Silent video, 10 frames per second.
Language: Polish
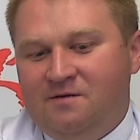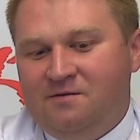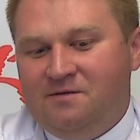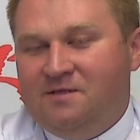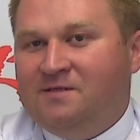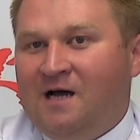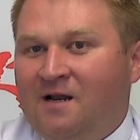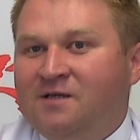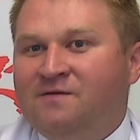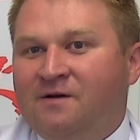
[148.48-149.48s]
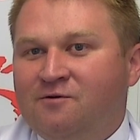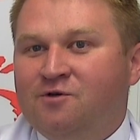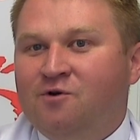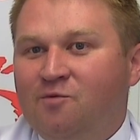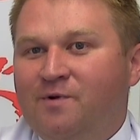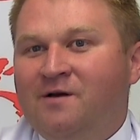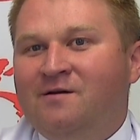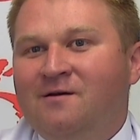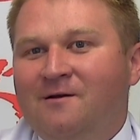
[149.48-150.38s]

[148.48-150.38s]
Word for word: scalać w jakąś grupę